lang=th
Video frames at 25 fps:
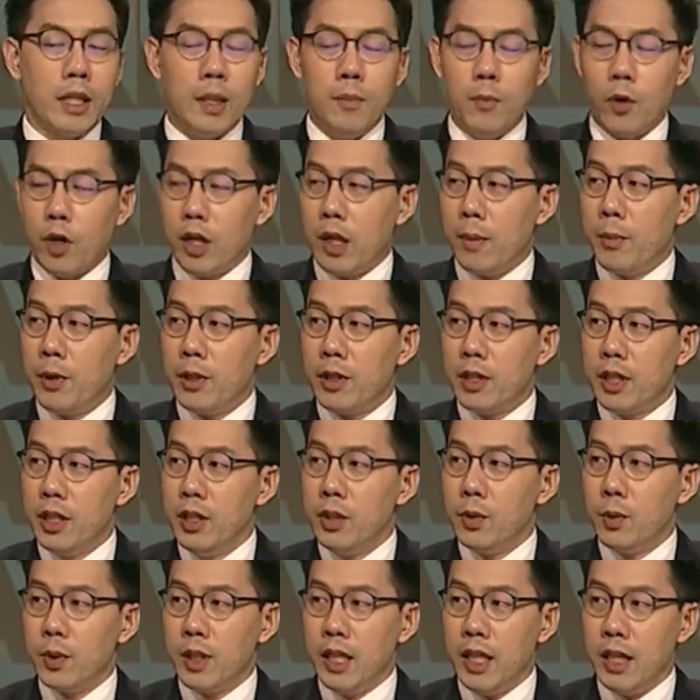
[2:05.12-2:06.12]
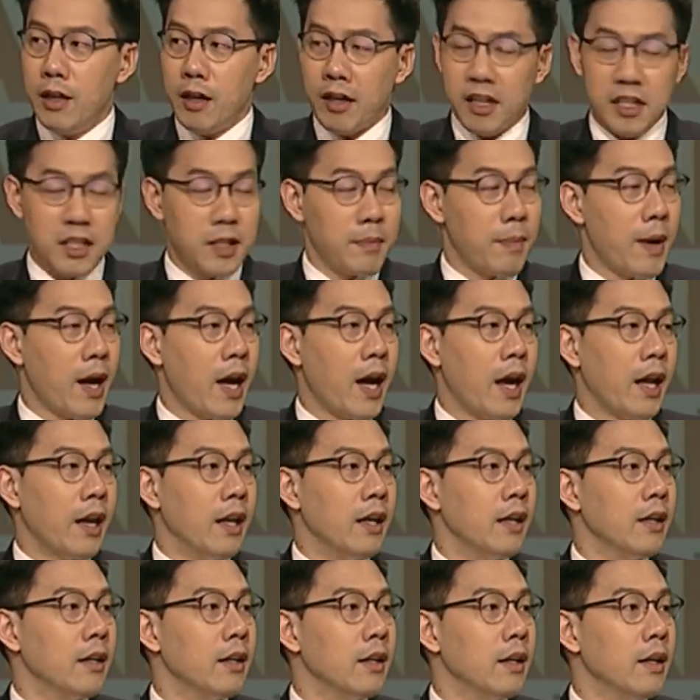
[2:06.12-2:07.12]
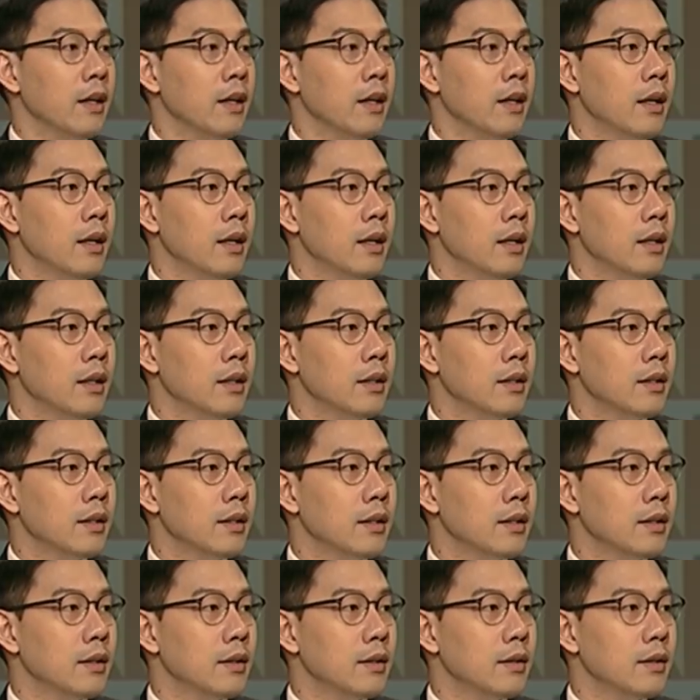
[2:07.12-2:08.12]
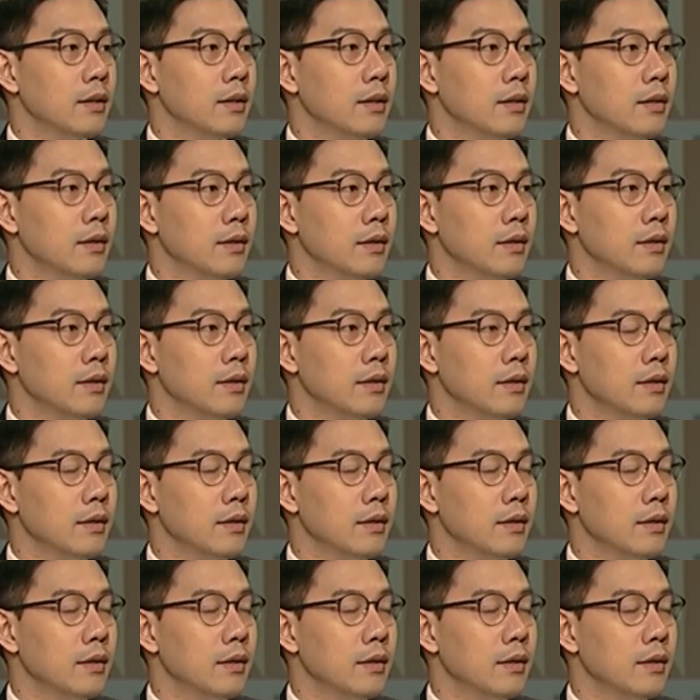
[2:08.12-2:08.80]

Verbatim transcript: ทั้งหมดเนี่ยมันขึ้นอยู่ที่รัฐสภานะ ก็รัฐสภาก็คนของคุณตั้งเอง